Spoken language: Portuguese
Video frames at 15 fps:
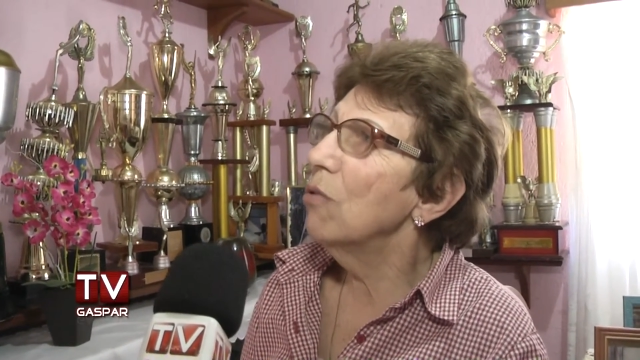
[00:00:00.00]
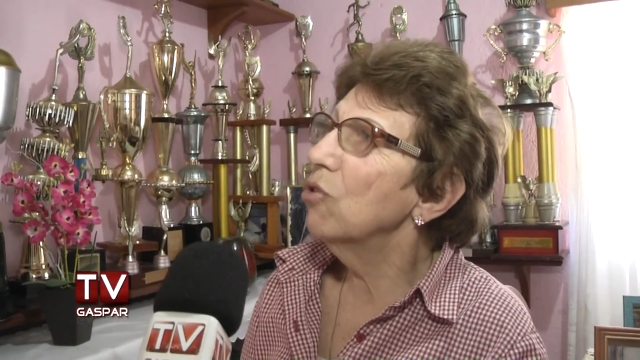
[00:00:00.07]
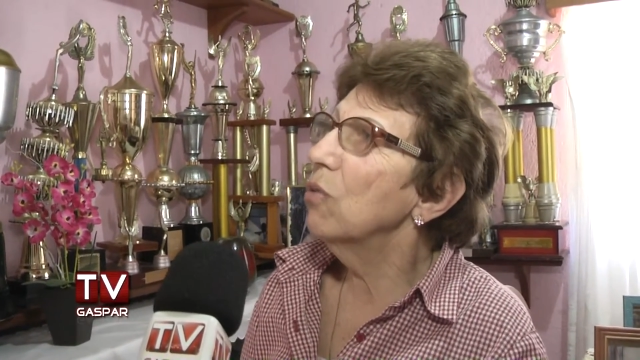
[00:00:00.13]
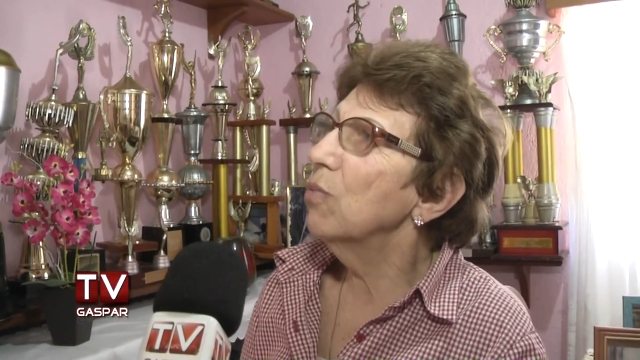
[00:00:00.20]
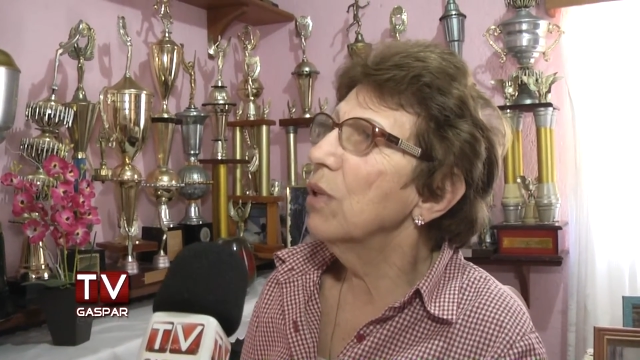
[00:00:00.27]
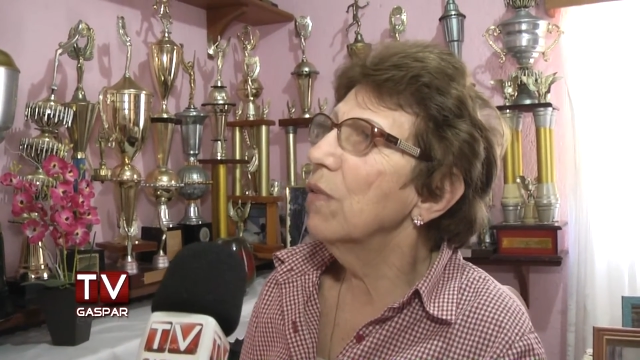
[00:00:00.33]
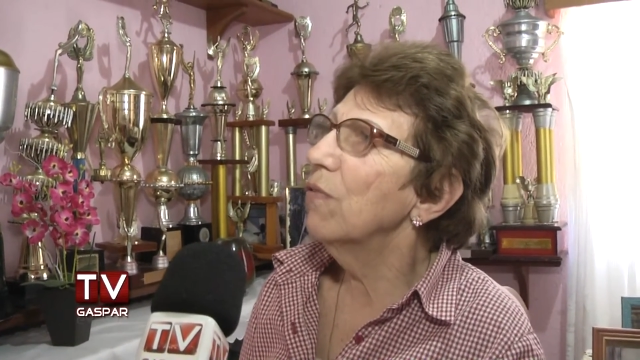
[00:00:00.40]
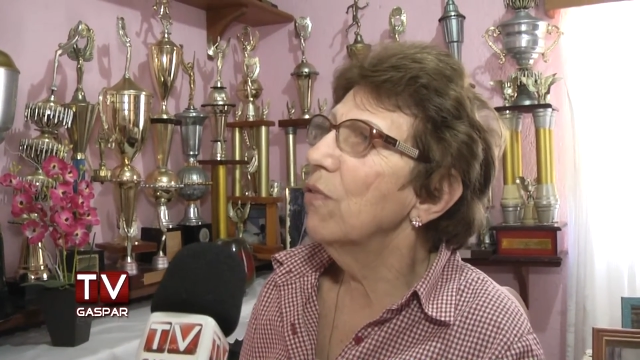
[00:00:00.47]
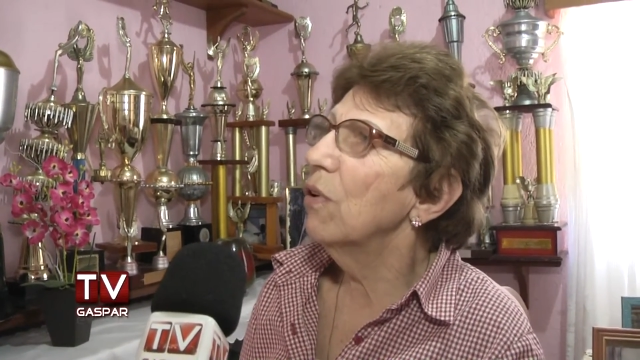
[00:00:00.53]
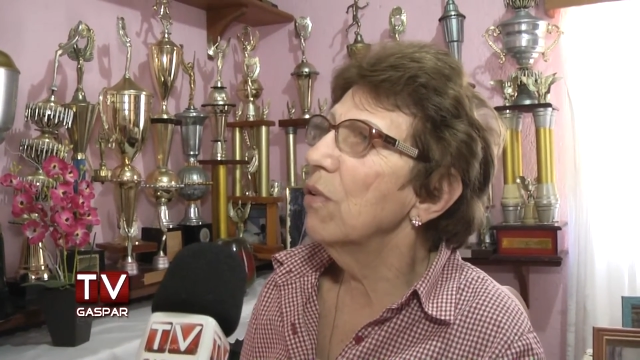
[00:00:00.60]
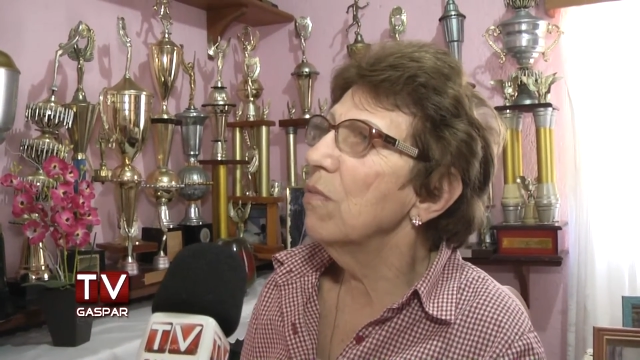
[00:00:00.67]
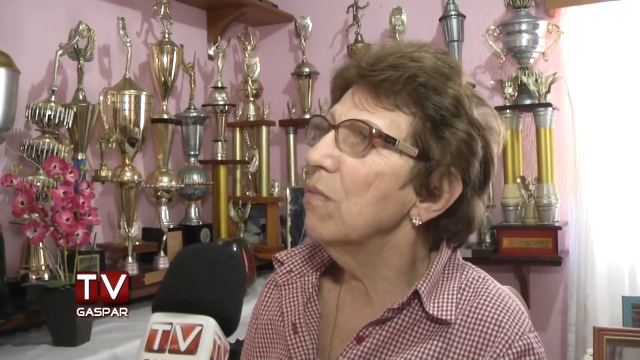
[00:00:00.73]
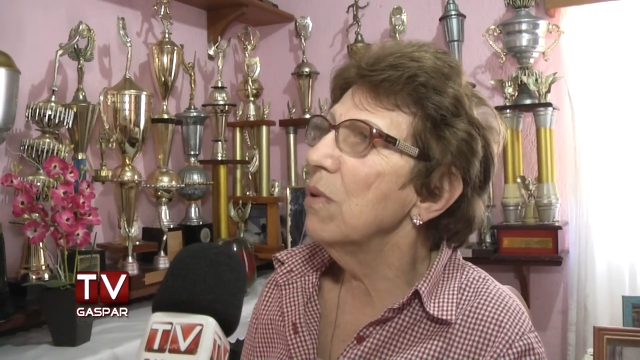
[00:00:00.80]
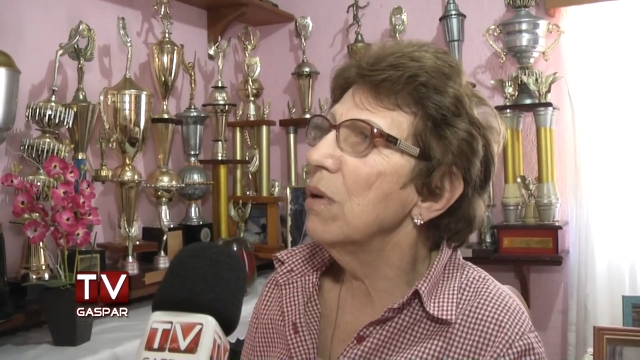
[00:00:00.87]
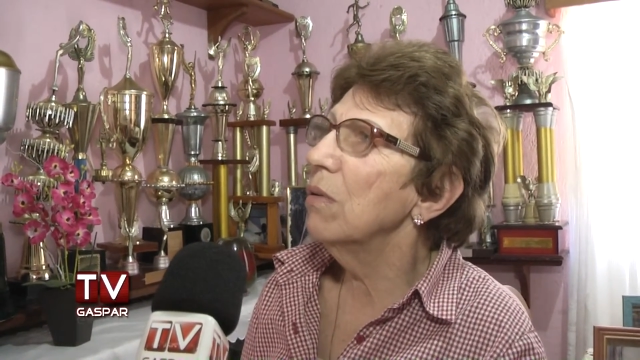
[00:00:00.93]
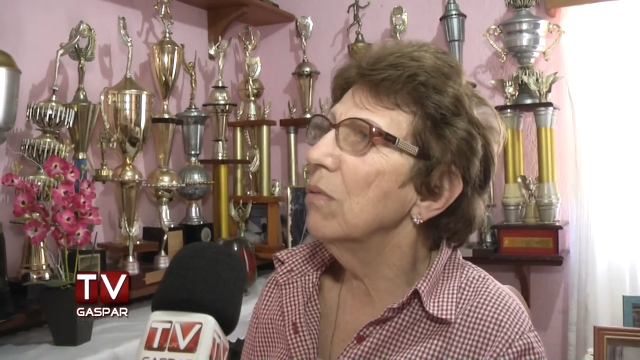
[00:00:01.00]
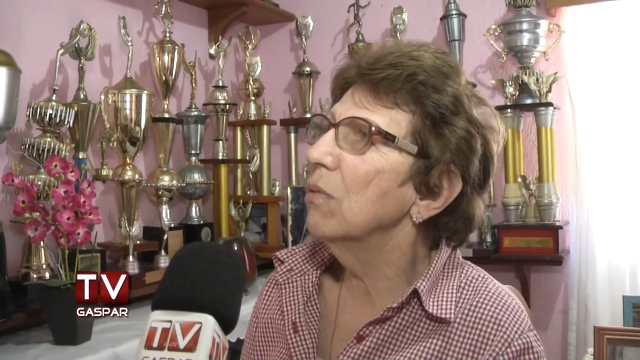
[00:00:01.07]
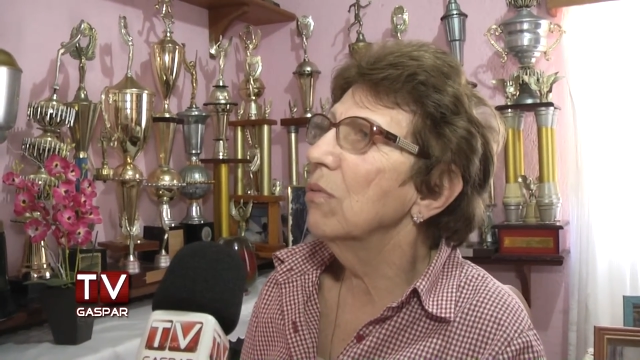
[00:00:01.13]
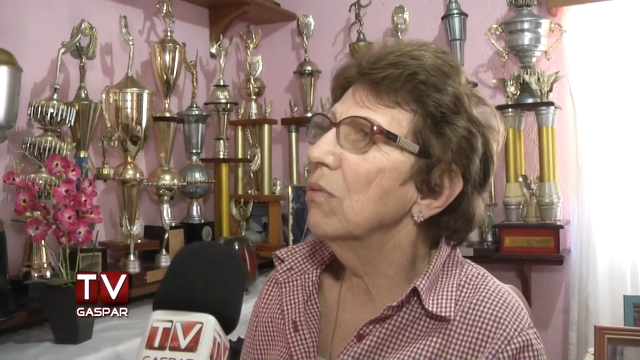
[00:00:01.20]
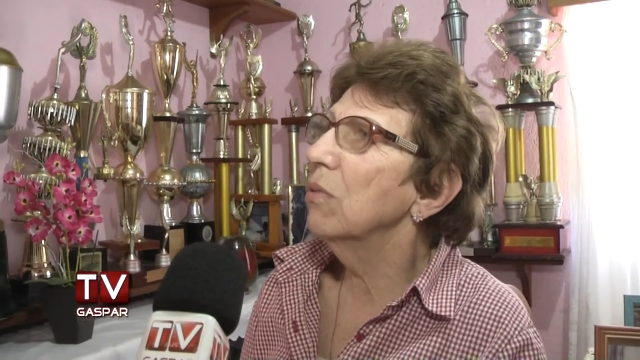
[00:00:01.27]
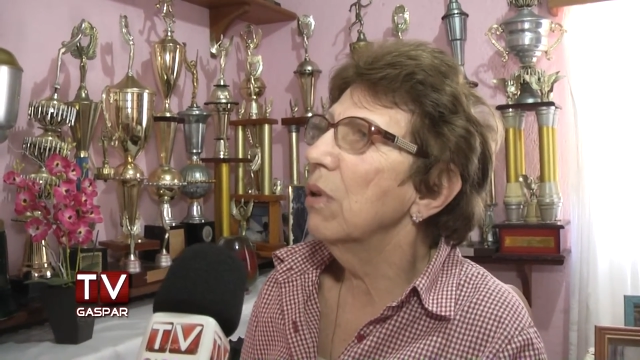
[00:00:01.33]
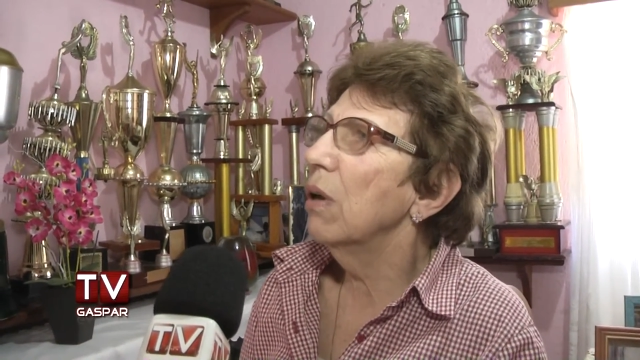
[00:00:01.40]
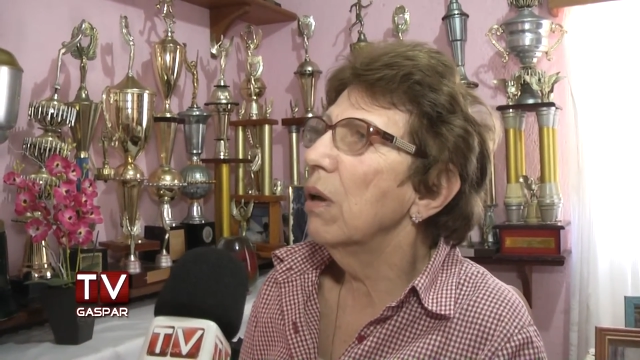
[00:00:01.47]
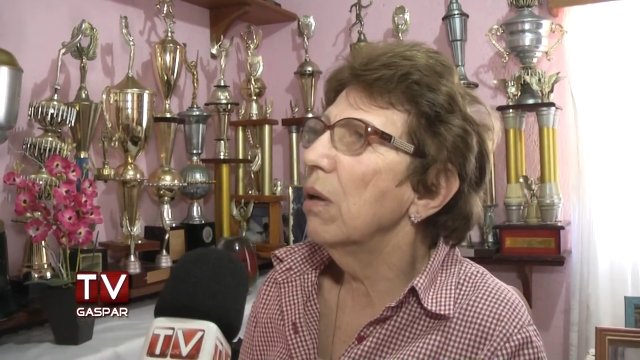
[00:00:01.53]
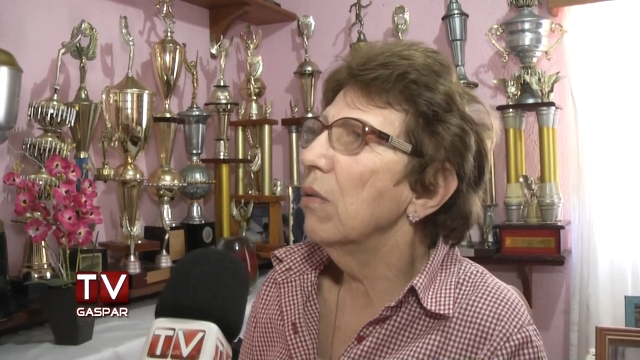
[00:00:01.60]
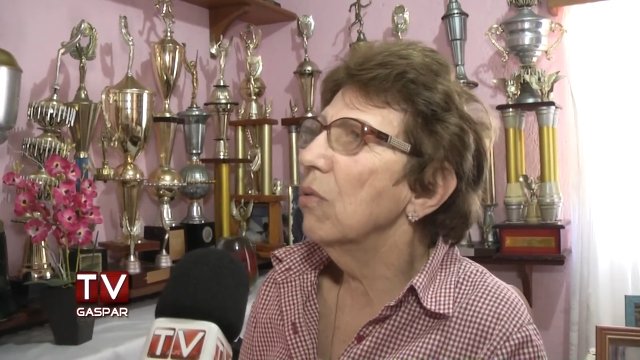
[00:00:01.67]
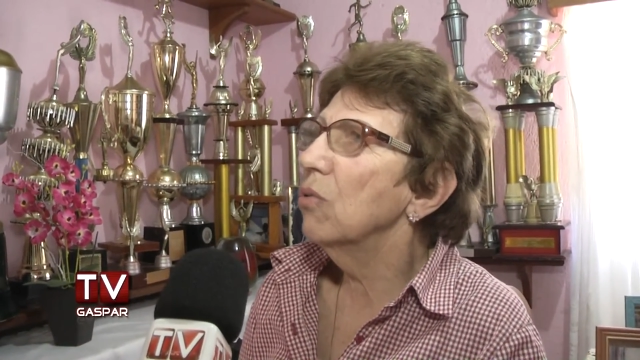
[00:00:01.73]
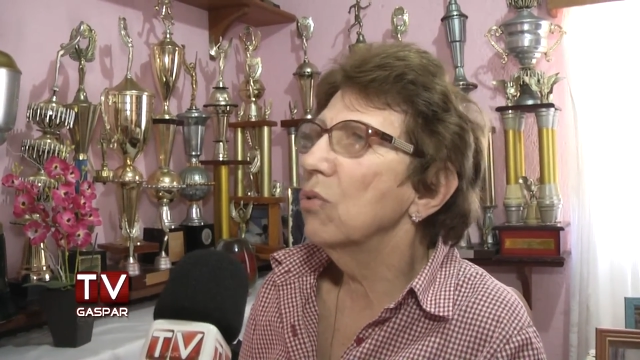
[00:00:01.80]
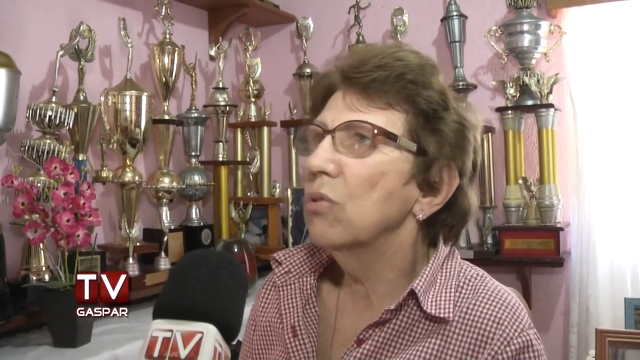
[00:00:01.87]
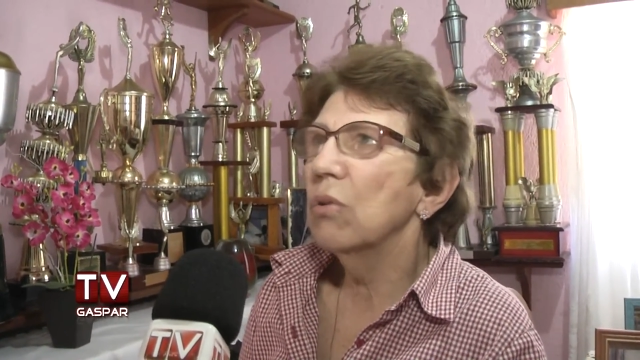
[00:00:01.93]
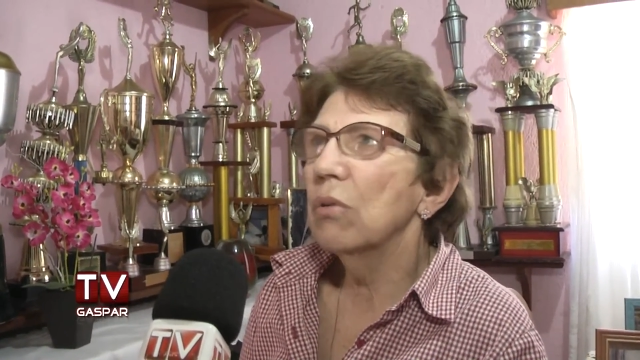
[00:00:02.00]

eu já botei fora o meu, eu não tenho.